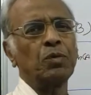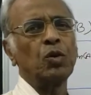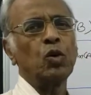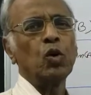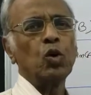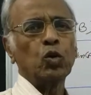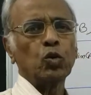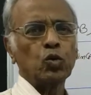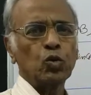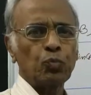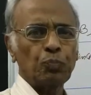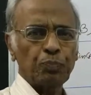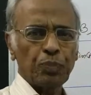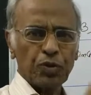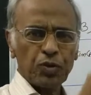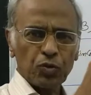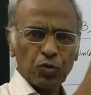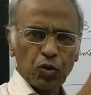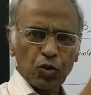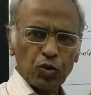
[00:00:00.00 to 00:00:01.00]
तो
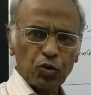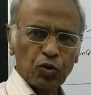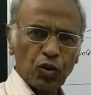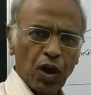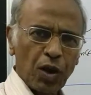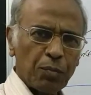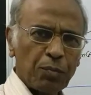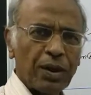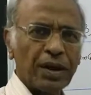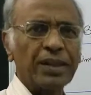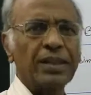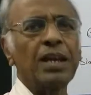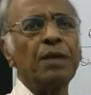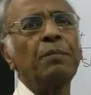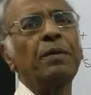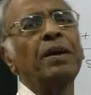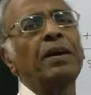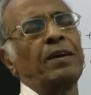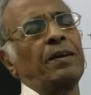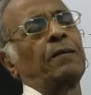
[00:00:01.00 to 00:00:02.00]
प्रश्न को सॉल्व करने
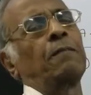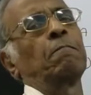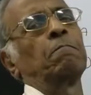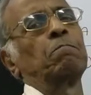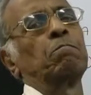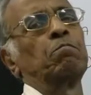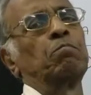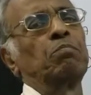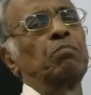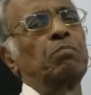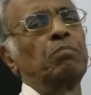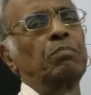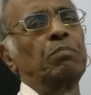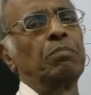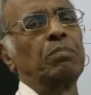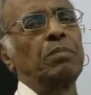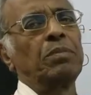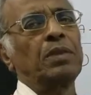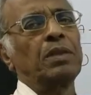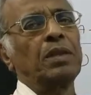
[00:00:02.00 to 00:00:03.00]
में
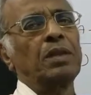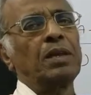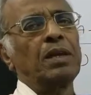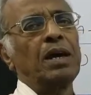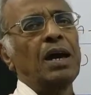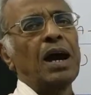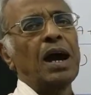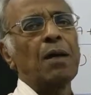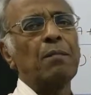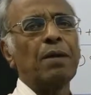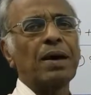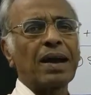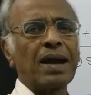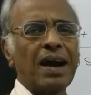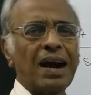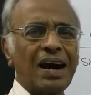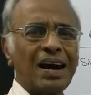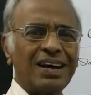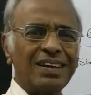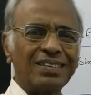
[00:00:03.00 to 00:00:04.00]
हमारा
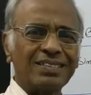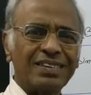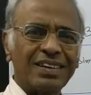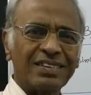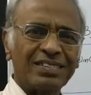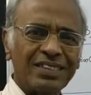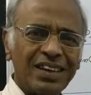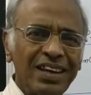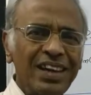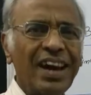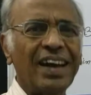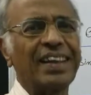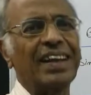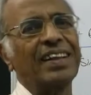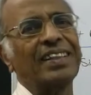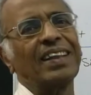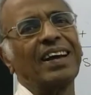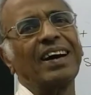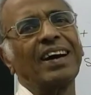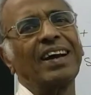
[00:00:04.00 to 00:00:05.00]
आंसर सही आ
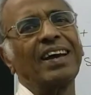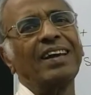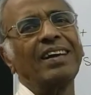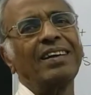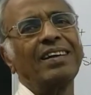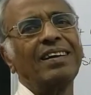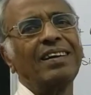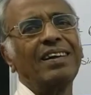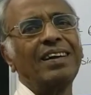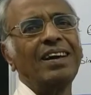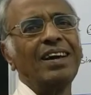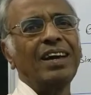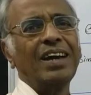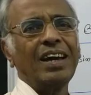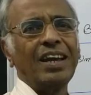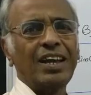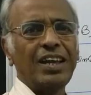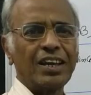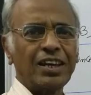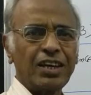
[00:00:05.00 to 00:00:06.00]
जाता है
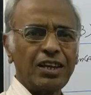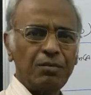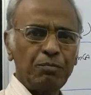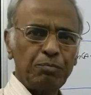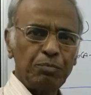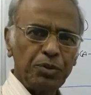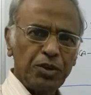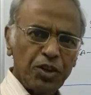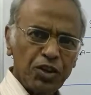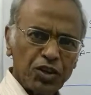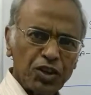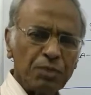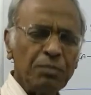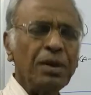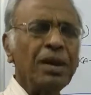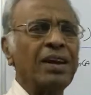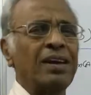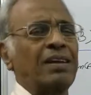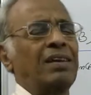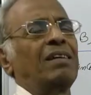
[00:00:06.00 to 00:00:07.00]
लेकिन बीच
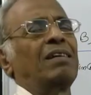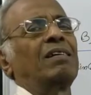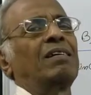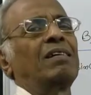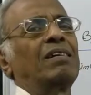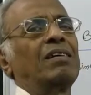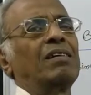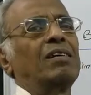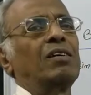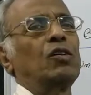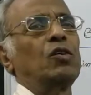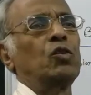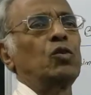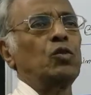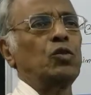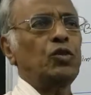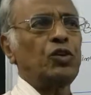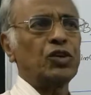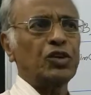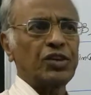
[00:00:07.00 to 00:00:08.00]
में
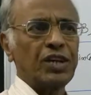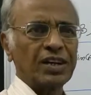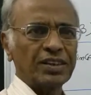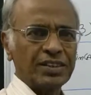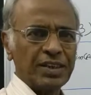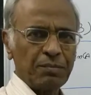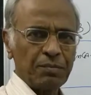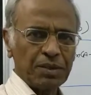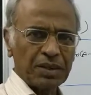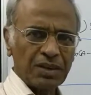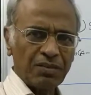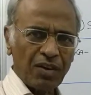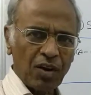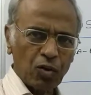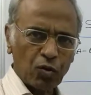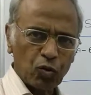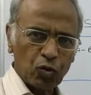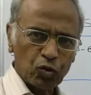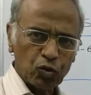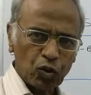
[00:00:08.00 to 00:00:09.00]
जिस ढंग से हमने सवाल
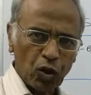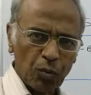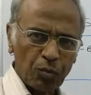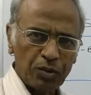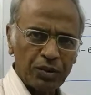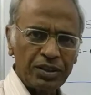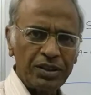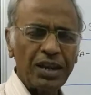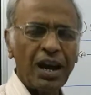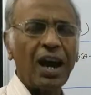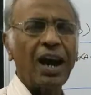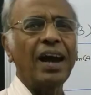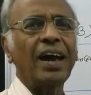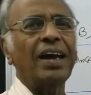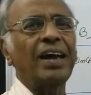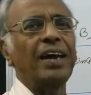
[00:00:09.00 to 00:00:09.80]
को सॉल्व किया है